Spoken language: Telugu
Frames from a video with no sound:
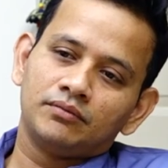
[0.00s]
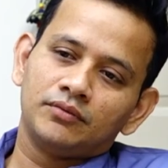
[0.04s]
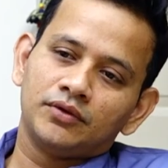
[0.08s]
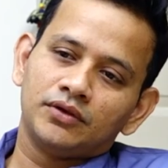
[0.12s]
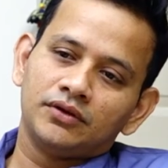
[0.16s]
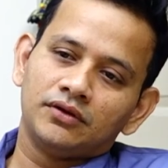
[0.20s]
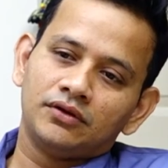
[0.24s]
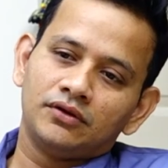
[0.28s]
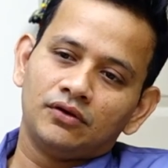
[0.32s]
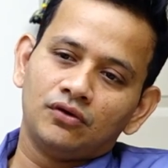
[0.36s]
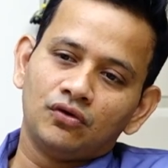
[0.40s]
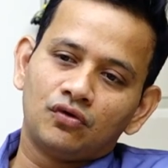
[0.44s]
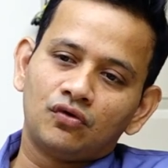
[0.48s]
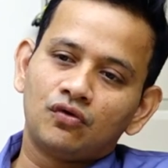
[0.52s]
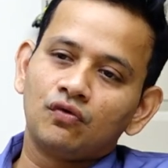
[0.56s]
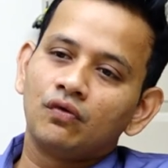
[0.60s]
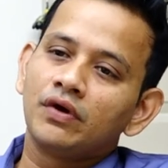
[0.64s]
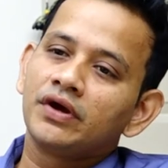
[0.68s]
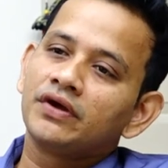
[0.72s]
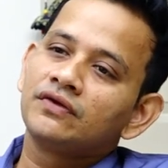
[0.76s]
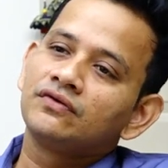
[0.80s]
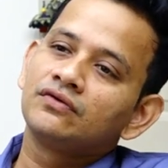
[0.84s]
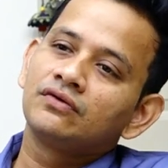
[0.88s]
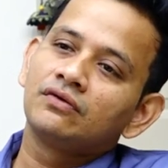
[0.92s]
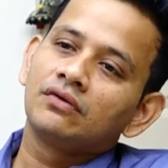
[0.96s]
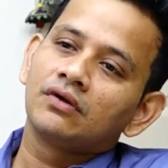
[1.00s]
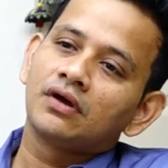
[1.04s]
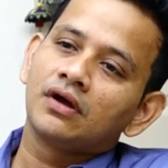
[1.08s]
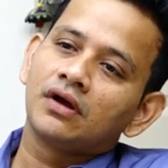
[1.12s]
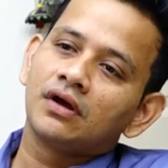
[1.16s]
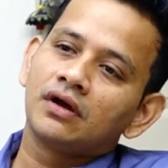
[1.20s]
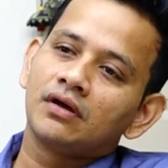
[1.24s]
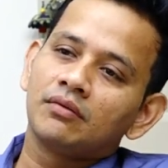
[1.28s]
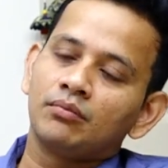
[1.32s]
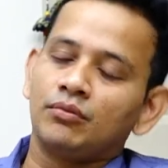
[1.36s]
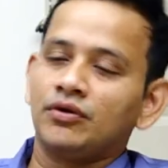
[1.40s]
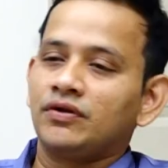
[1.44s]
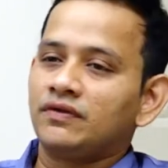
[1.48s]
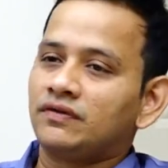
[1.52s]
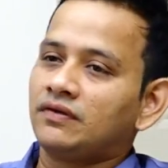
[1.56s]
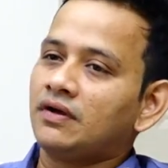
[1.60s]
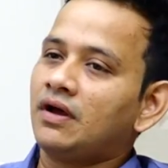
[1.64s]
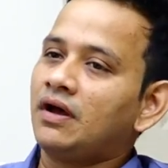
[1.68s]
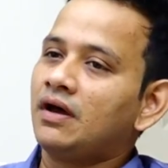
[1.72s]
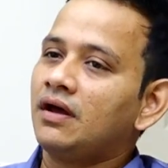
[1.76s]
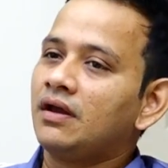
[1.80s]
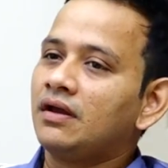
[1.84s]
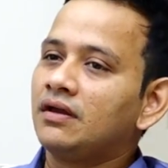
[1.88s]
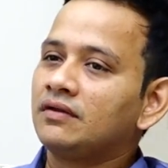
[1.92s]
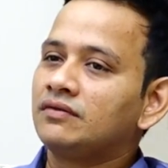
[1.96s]
మీ లుక్ వైజ్ కూడా మీరు
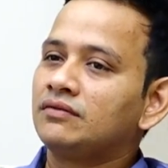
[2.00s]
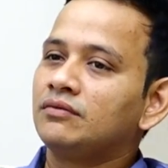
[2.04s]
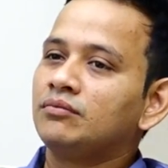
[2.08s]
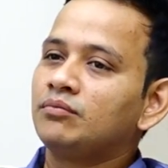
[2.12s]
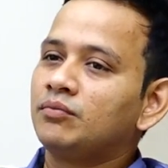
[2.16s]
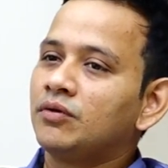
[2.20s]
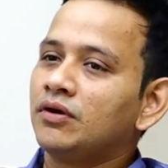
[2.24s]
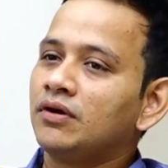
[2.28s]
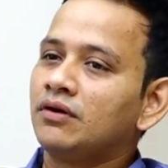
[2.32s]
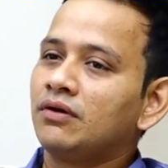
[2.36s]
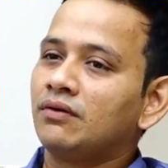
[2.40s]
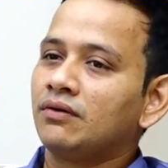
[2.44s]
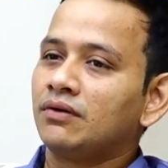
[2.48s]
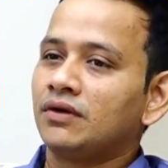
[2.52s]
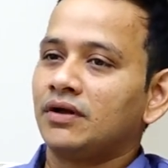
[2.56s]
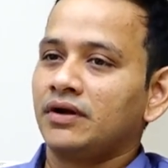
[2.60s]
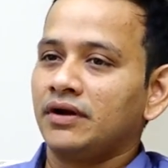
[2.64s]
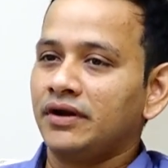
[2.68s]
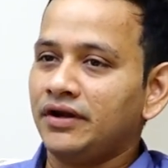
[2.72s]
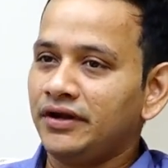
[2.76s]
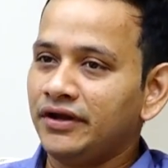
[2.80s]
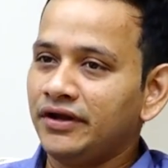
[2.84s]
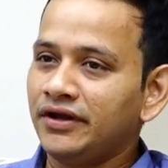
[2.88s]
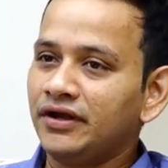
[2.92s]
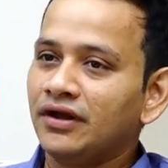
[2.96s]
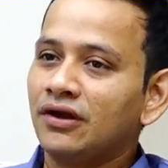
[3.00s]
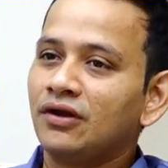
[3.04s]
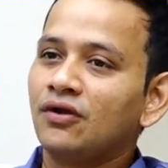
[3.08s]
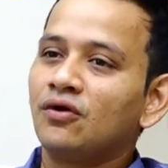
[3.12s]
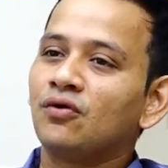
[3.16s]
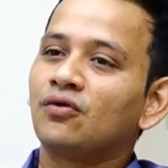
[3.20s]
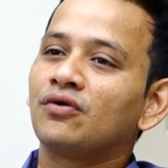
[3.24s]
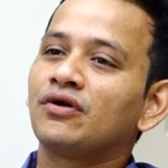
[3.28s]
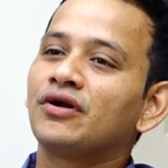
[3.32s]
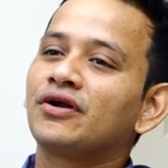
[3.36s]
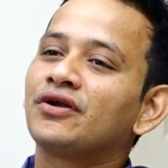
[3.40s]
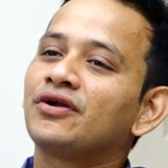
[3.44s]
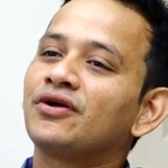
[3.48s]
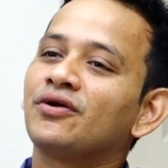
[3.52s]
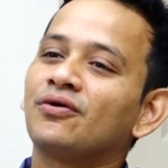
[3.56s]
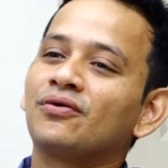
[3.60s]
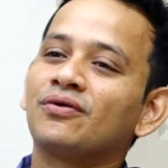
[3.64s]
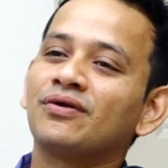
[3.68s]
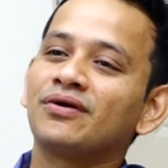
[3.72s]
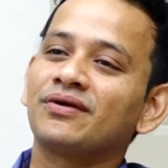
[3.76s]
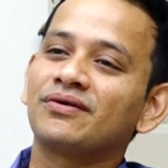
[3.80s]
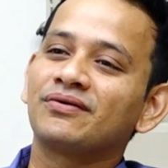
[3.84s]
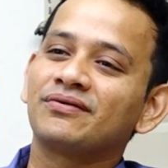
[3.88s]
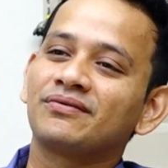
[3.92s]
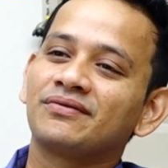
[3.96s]
చాలా సింపుల్గా ఉన్నారు ఇండియాలో ఉన్నట్టే
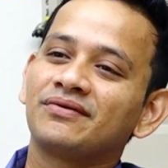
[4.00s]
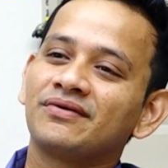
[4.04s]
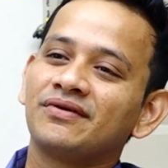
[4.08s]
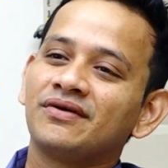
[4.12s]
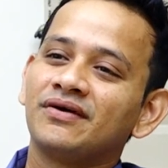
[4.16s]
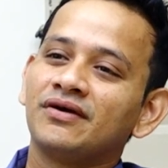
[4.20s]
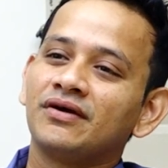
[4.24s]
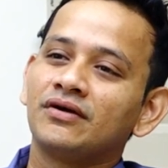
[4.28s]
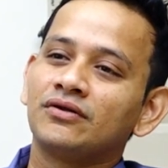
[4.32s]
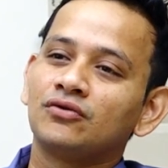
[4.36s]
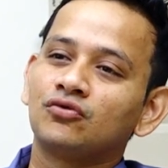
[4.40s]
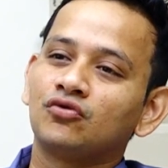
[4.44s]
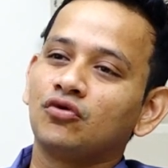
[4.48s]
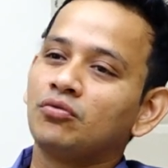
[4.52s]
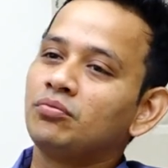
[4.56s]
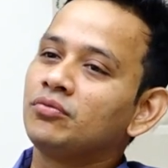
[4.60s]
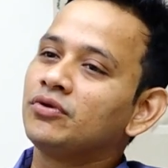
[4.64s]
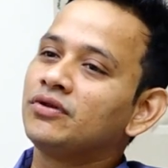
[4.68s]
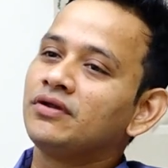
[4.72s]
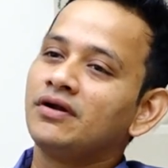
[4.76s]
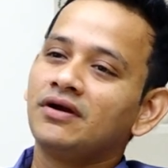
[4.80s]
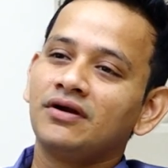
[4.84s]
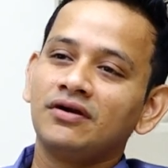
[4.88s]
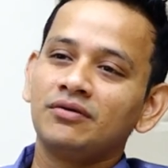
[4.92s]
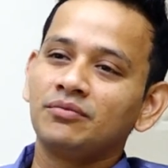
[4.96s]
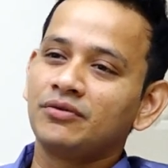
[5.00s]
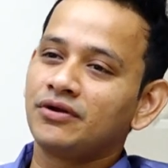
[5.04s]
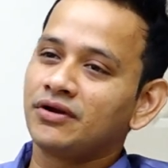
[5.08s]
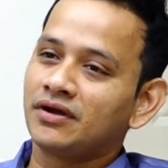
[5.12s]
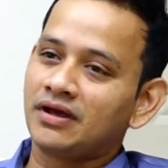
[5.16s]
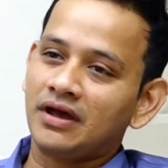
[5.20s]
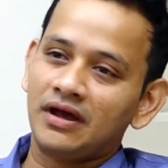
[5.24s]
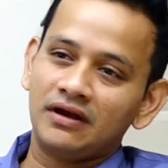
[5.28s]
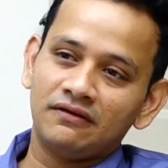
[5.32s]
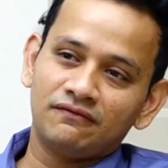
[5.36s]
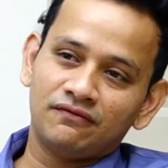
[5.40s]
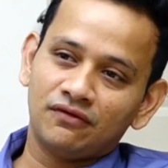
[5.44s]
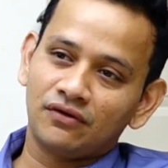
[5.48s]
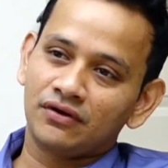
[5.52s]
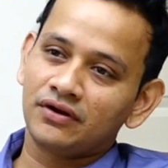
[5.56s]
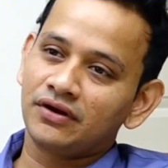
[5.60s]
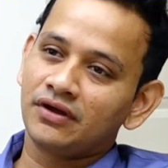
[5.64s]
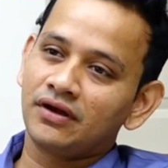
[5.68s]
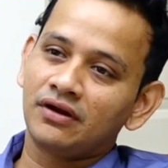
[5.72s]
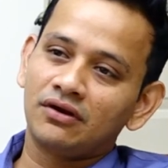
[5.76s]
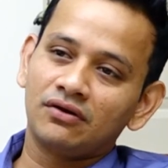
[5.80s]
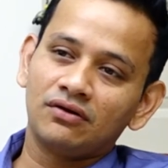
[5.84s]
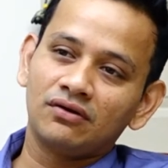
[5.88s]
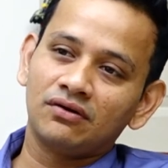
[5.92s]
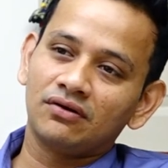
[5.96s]
ఉన్నారు తొమ్మిదేళ్ళు మీరు
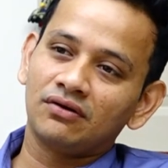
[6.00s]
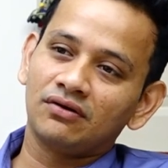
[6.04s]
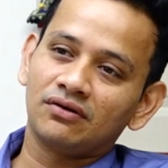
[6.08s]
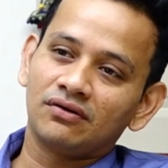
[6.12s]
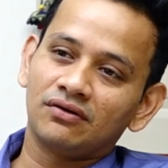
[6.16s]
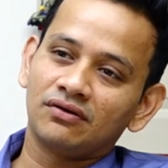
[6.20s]
కాలిఫోర్నియాలో